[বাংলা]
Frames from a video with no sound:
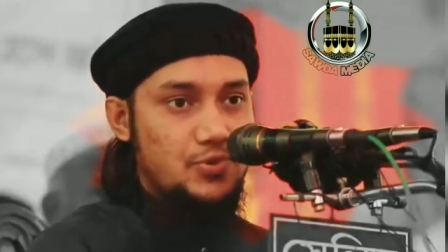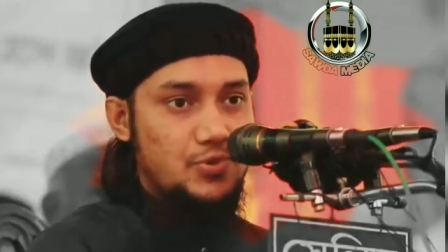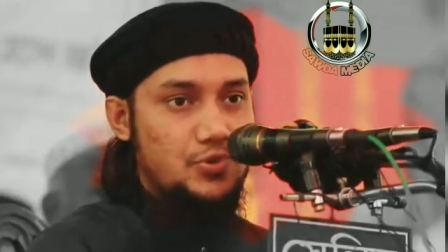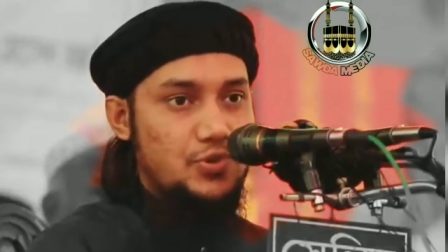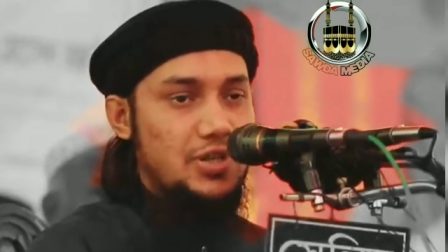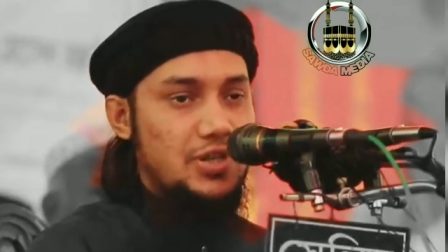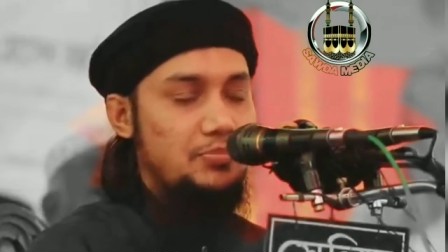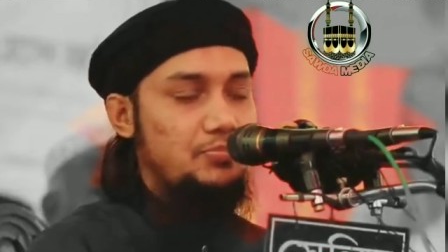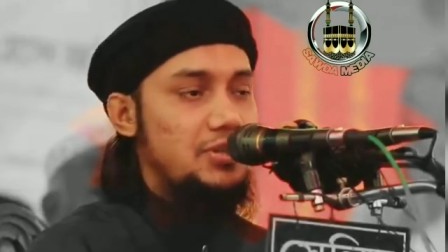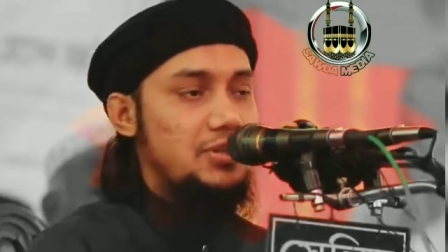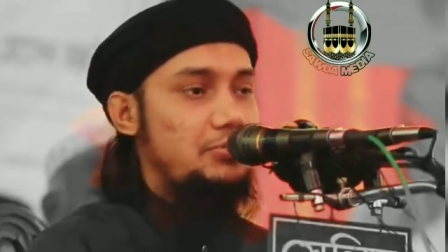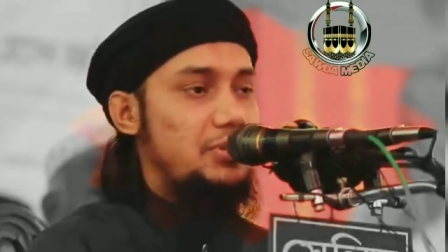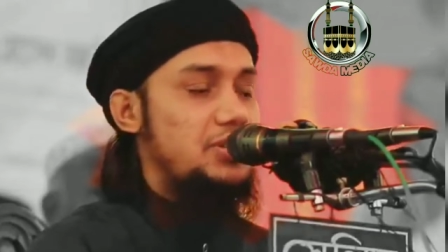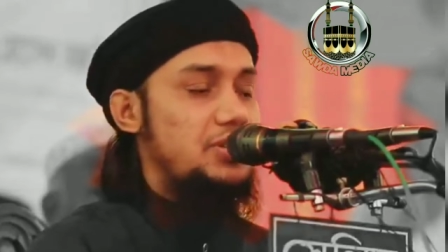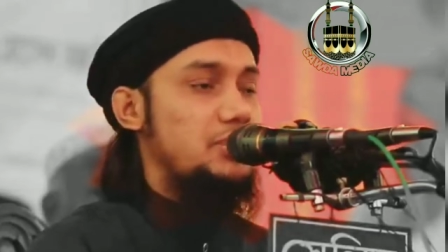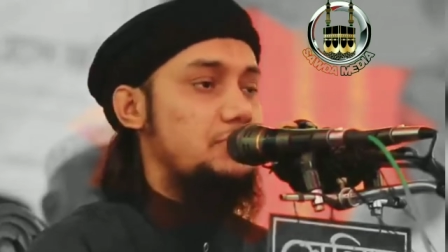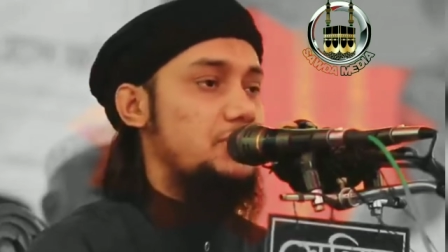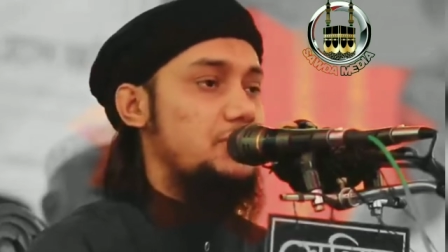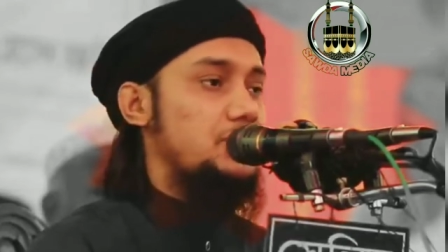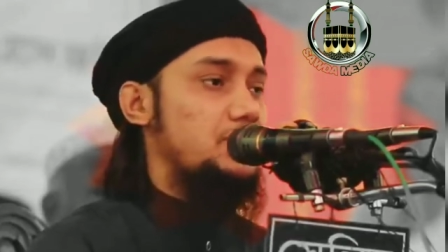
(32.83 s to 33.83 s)
যদি আপনি
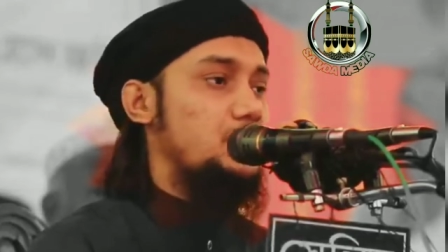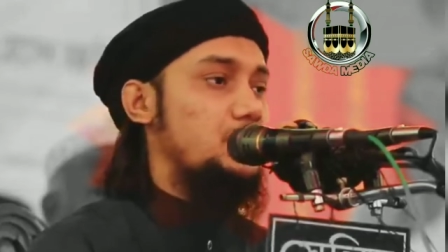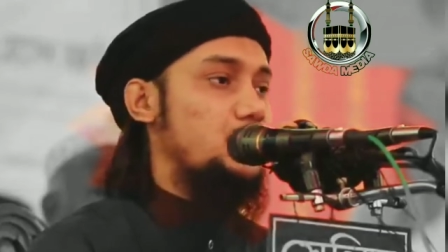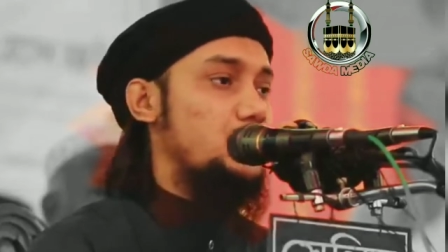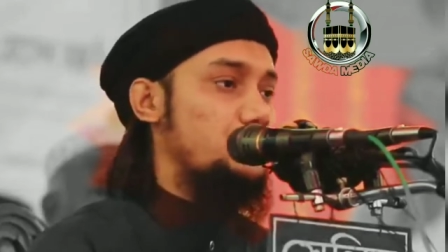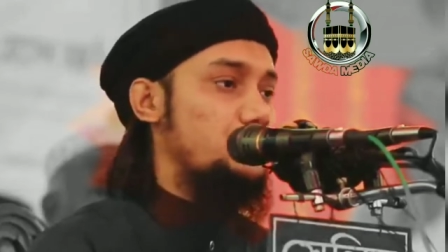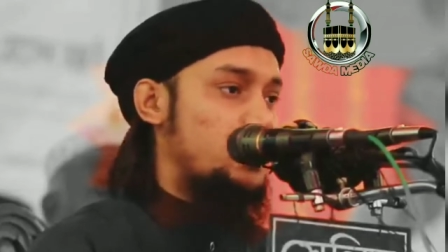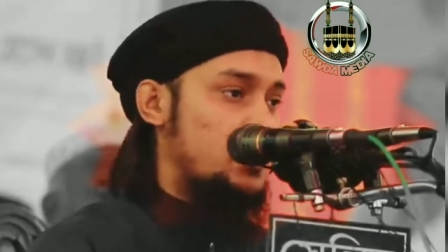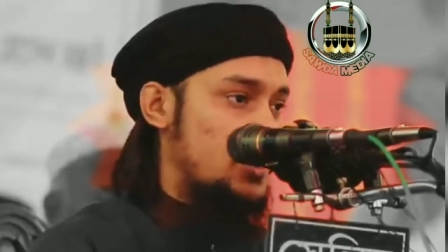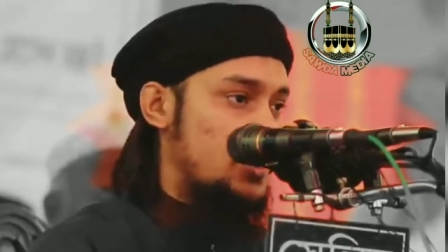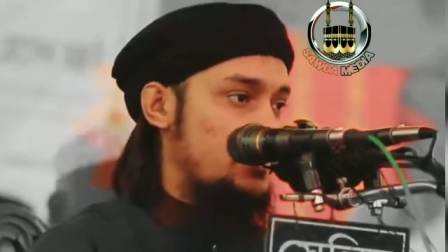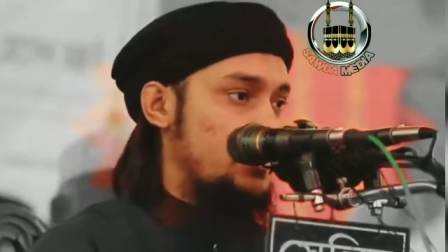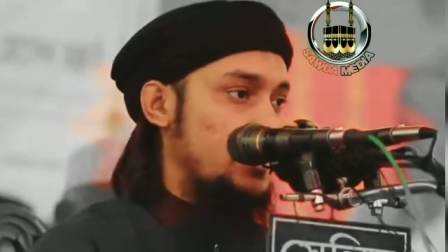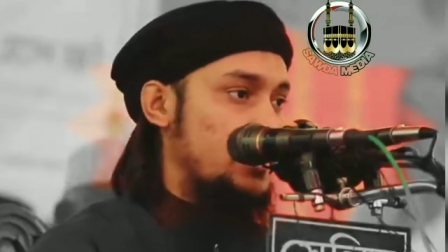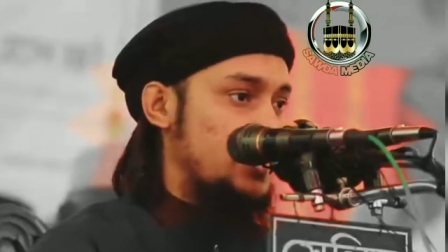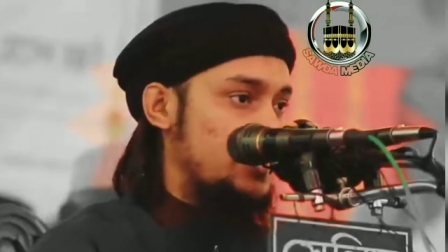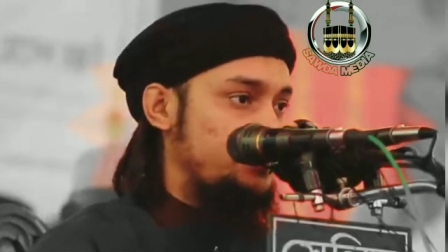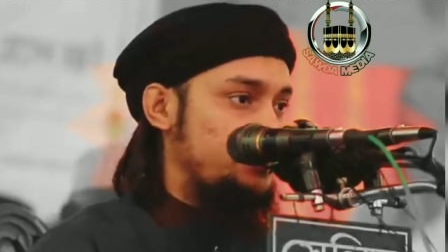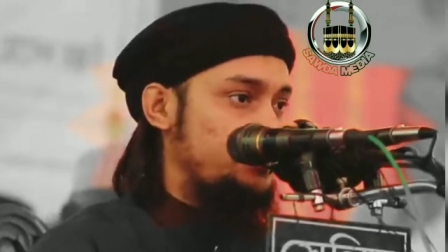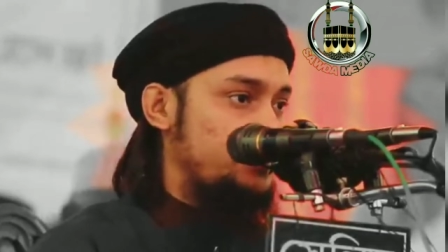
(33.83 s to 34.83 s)
বেশি বেশি দরুদ পড়তে
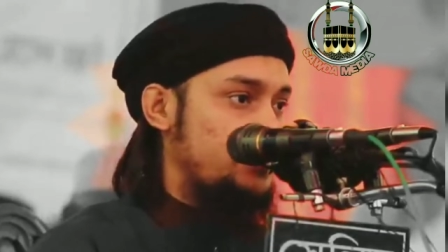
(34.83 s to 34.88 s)
পারেন